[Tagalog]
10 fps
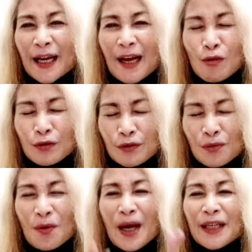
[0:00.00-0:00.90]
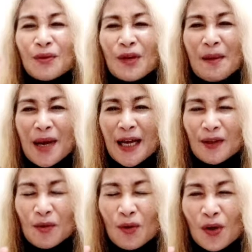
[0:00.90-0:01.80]
nagustuhan nyo
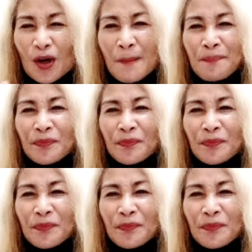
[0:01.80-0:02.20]
naman or